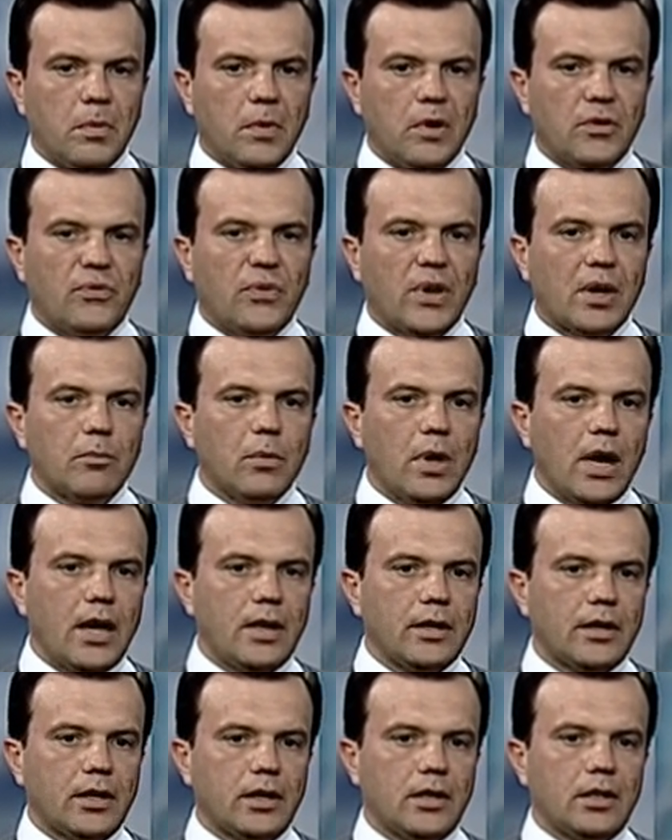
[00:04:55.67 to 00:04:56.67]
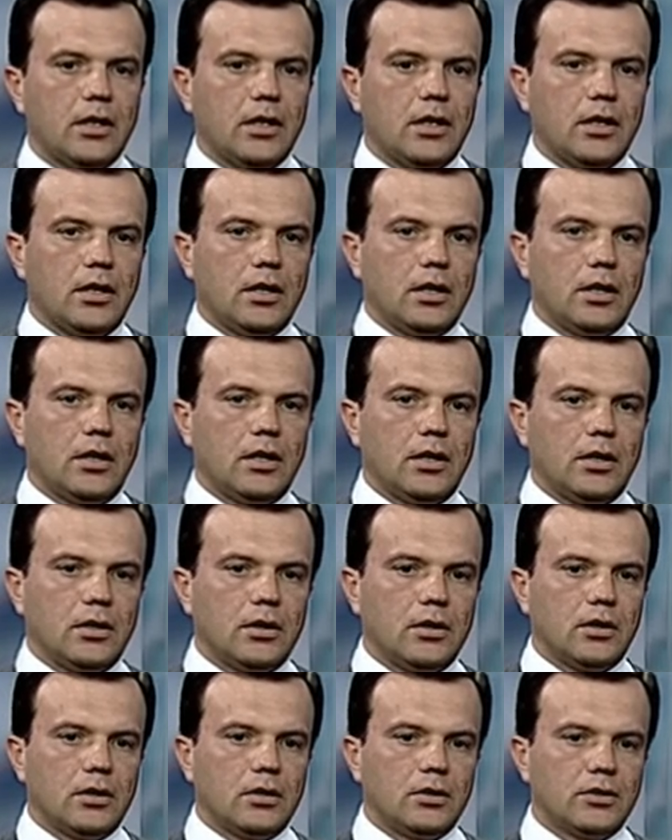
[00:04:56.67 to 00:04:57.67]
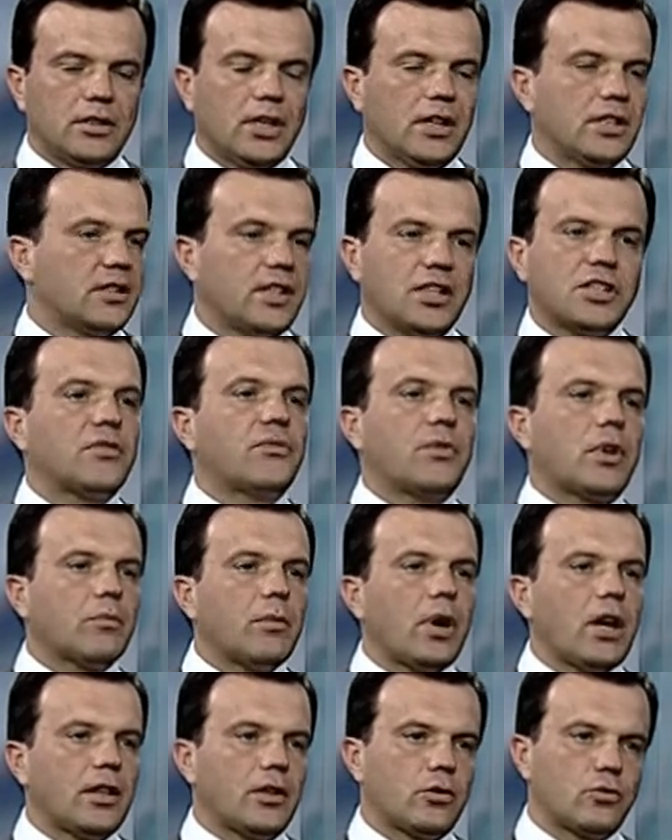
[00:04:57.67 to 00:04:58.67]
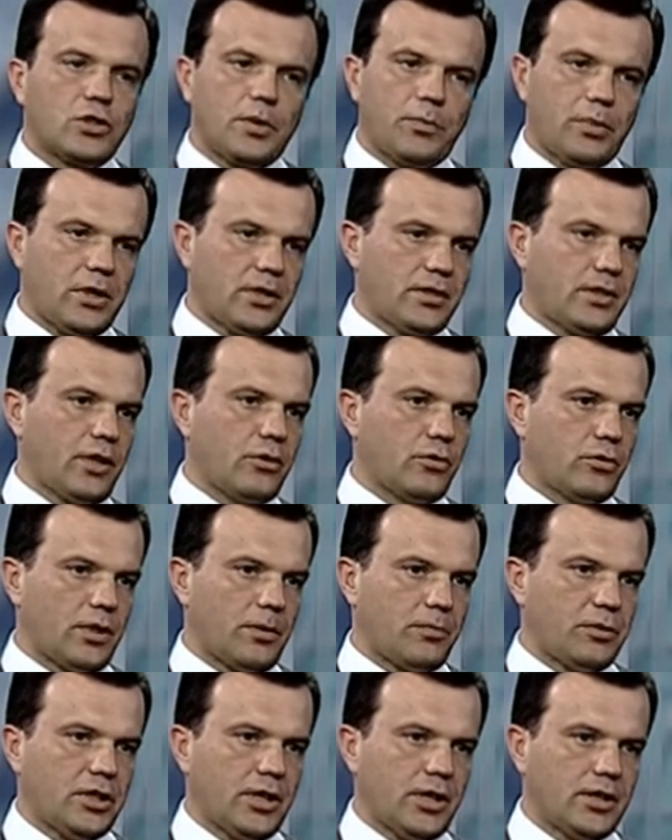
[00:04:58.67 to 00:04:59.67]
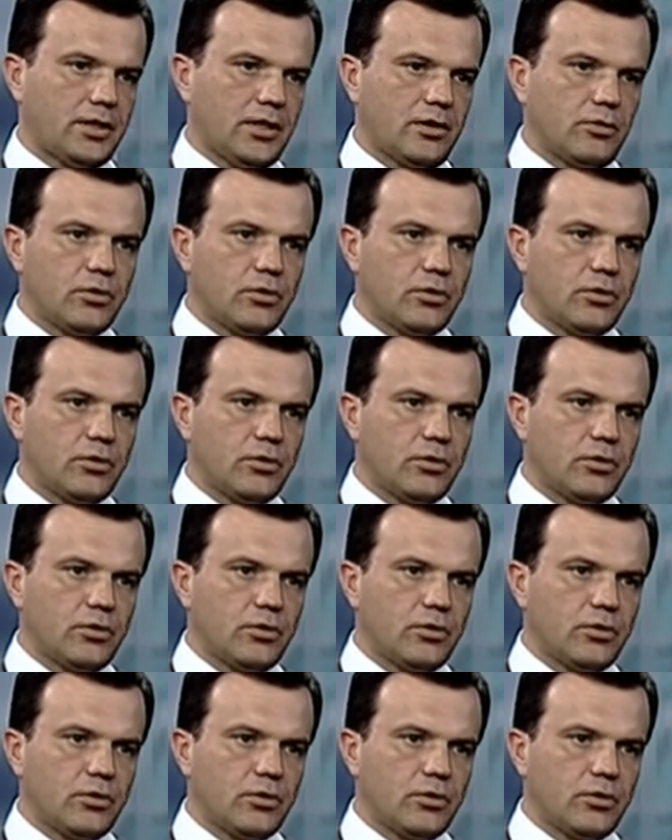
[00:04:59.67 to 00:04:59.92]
формально, даже формально уже перестают общаться.